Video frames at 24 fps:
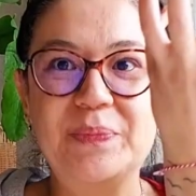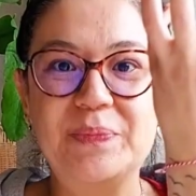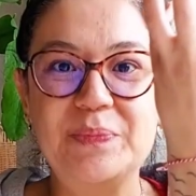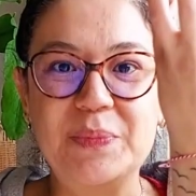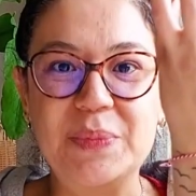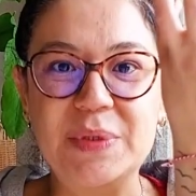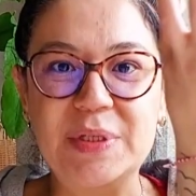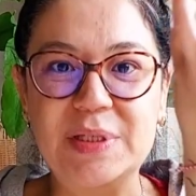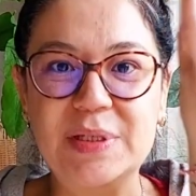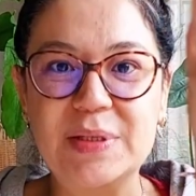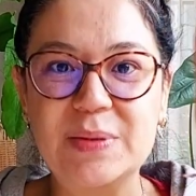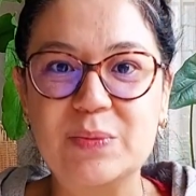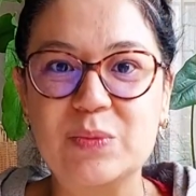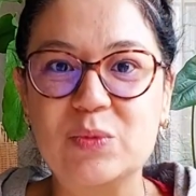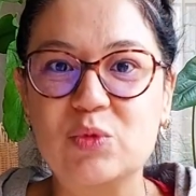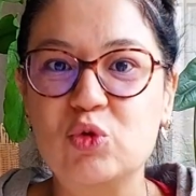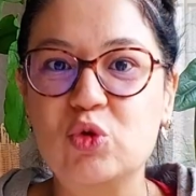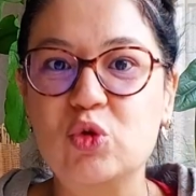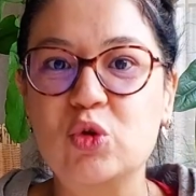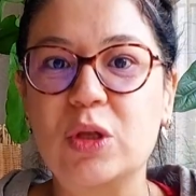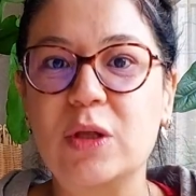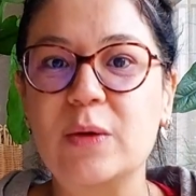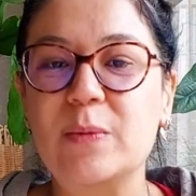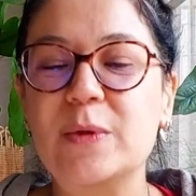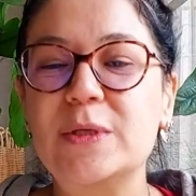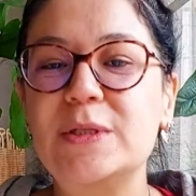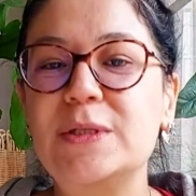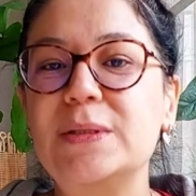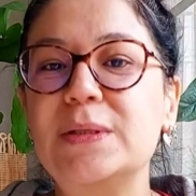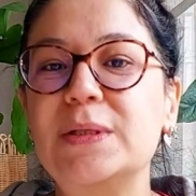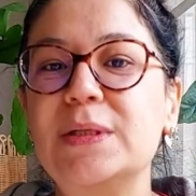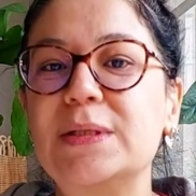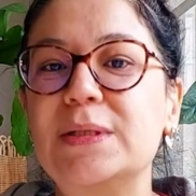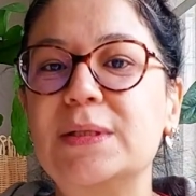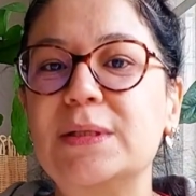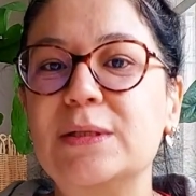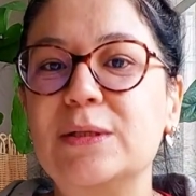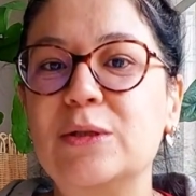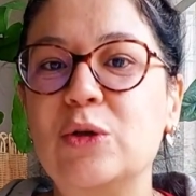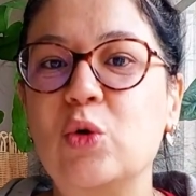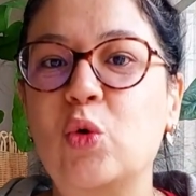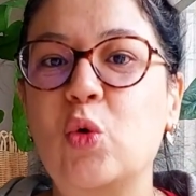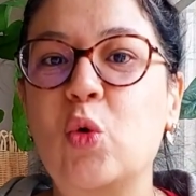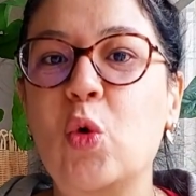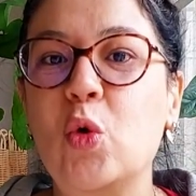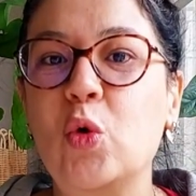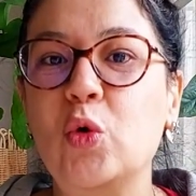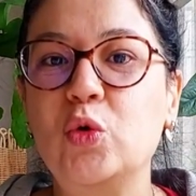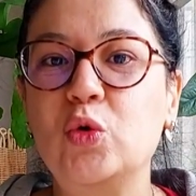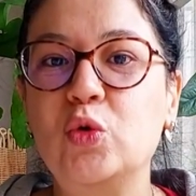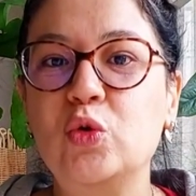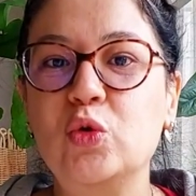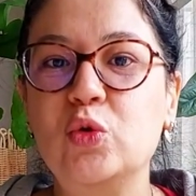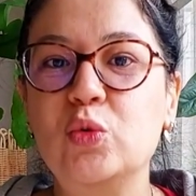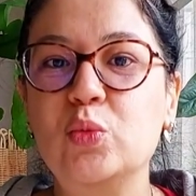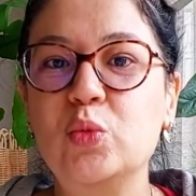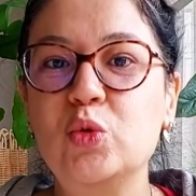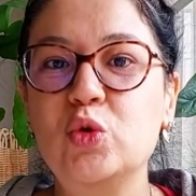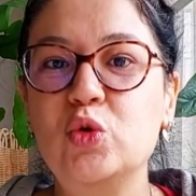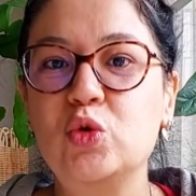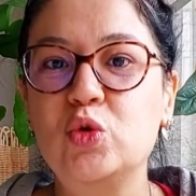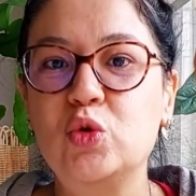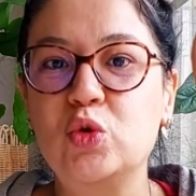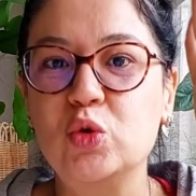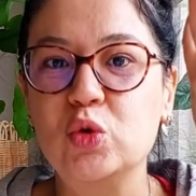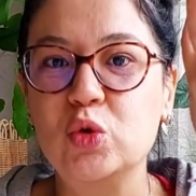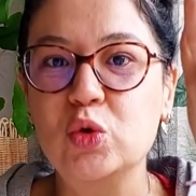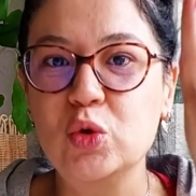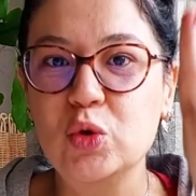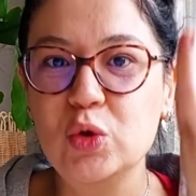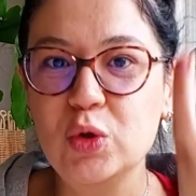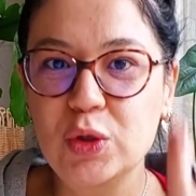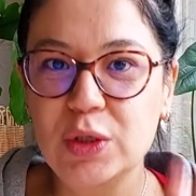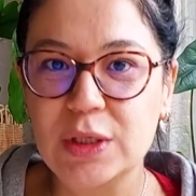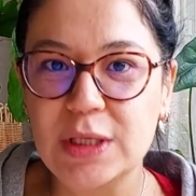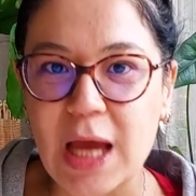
bizim sulama sırasında koyduğumuz su